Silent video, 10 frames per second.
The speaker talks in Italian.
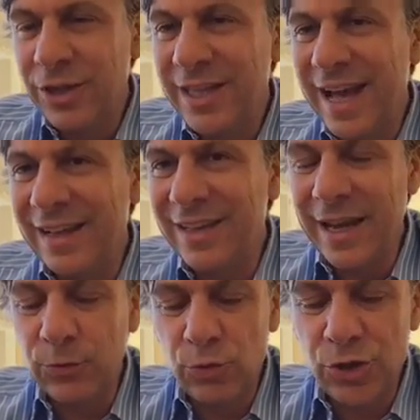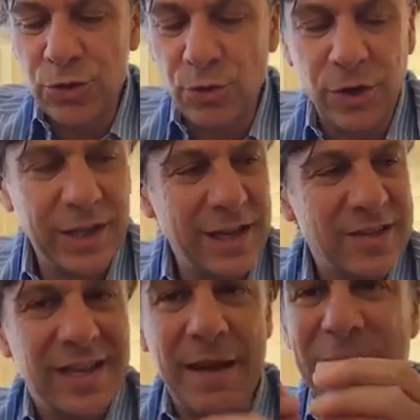di Andrea Ducci sul Corriere
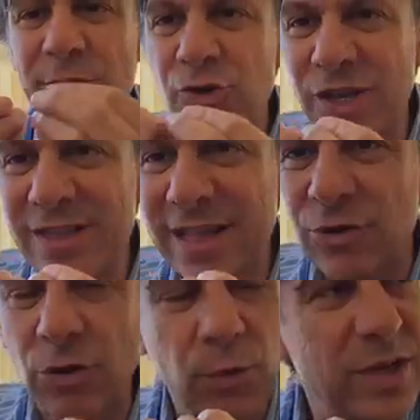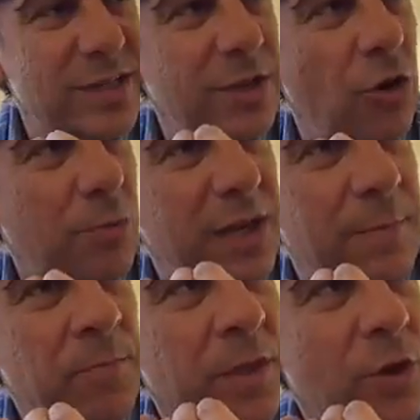della Sera, ma non c'è dietro a queste
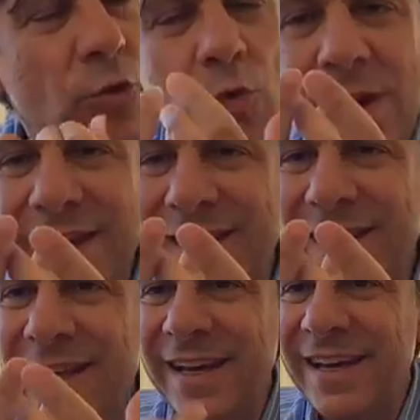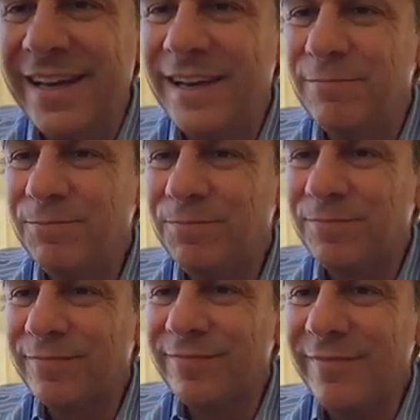nomine nulla di... Ehm,
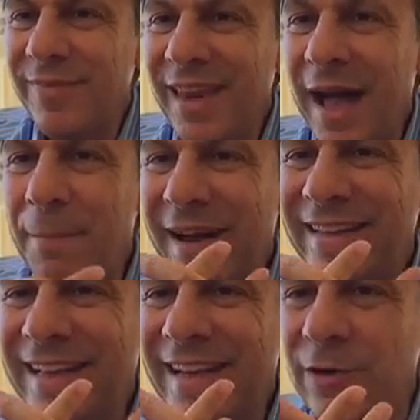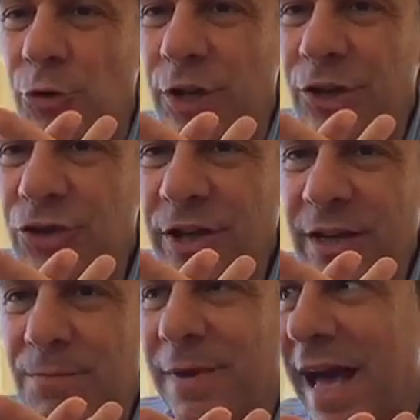a parte
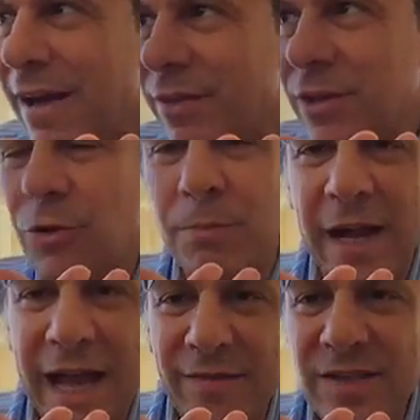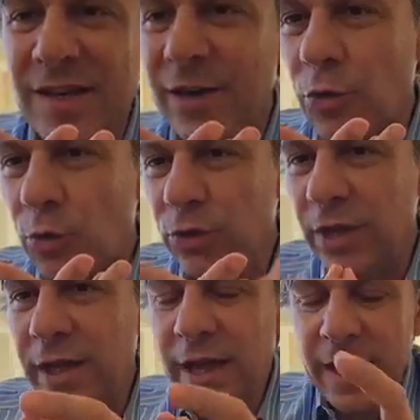l'origine, bravi, non bravi, saranno utili.